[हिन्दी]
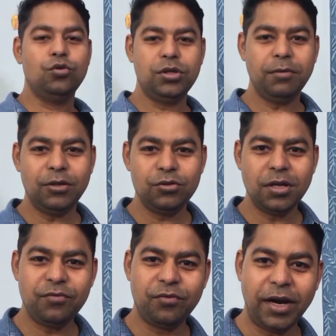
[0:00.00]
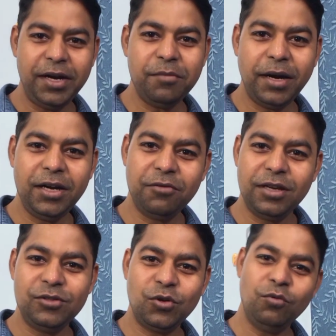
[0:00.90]
हाँ, उसके बाद उसका फाइंड माई
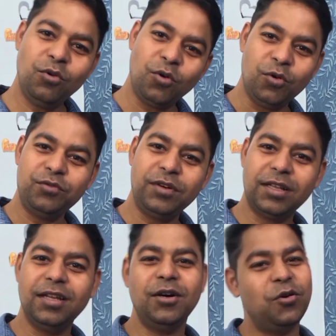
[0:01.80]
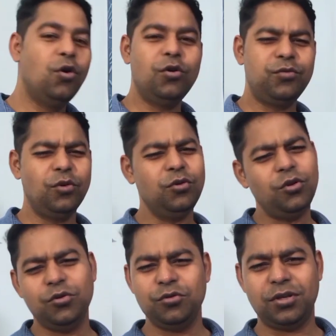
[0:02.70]
डिवाइस को वो ऑफ कर देगा और, फ़ोन को
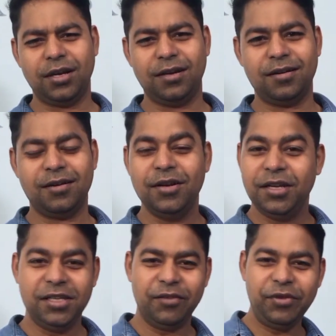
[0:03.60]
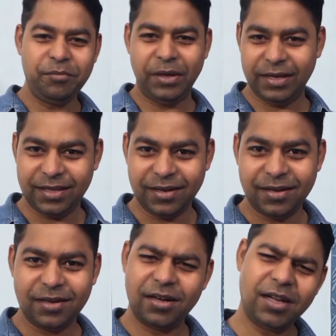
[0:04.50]
यूज़ करेगा या फिर बेच
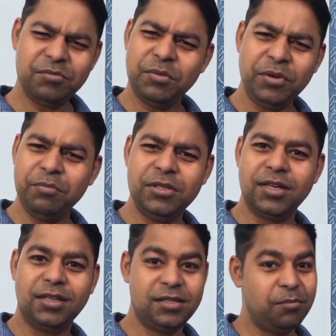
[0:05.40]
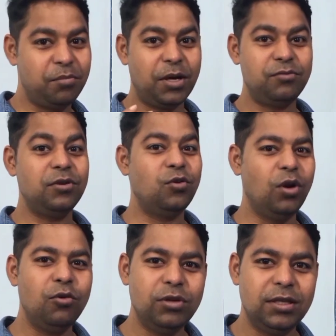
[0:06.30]
देगा आराम से बिक भी जाता है जब पासवर्ड
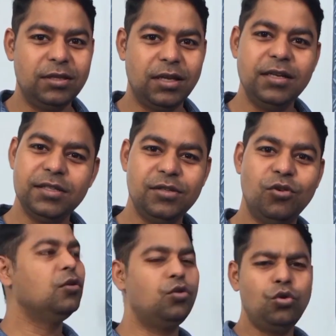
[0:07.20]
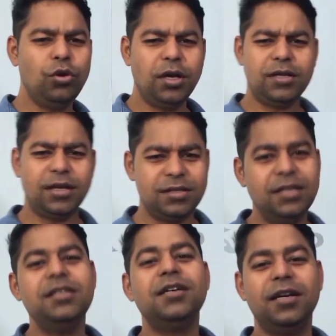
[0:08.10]
खुला हुआ दिखता है ना किसी को भी तो कोई
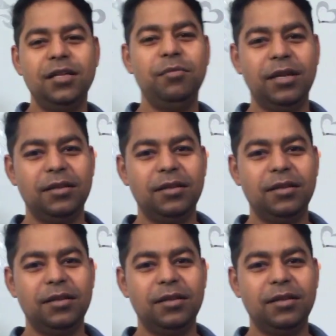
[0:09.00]
आसानी से खरीद भी